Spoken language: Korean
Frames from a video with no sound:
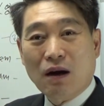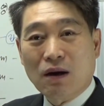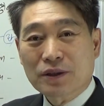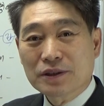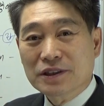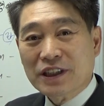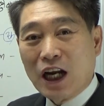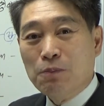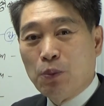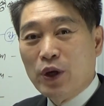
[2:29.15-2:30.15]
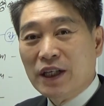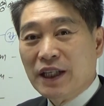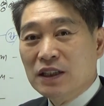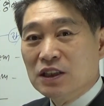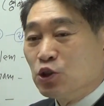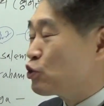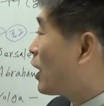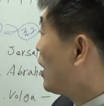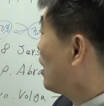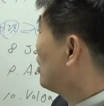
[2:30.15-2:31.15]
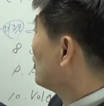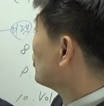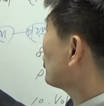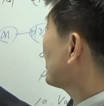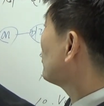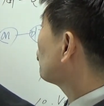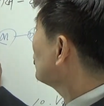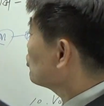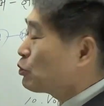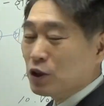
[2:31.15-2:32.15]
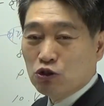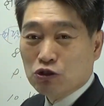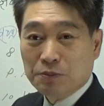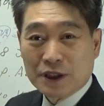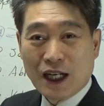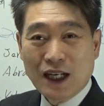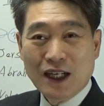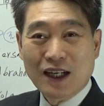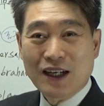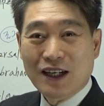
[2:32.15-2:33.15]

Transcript: 어를 잘 보야 되는 이유가 여기에 주인공이 누굽니까?